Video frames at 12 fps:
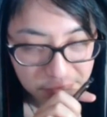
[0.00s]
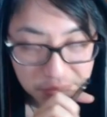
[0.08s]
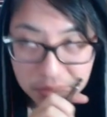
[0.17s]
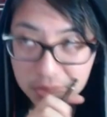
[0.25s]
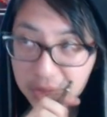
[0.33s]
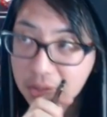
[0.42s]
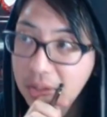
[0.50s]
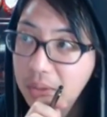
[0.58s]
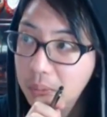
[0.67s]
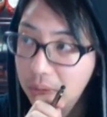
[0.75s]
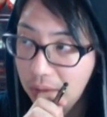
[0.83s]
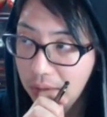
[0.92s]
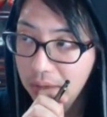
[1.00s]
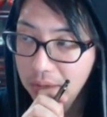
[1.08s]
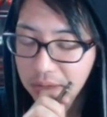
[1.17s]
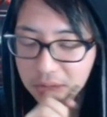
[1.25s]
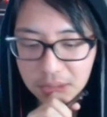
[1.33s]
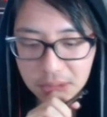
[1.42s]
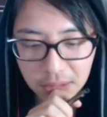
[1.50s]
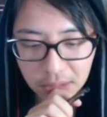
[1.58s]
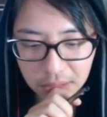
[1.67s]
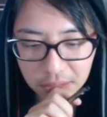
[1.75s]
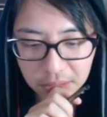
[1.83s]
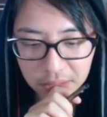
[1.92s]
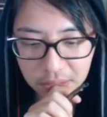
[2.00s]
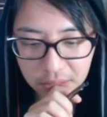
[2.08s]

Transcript: 削りきれないのか。だから、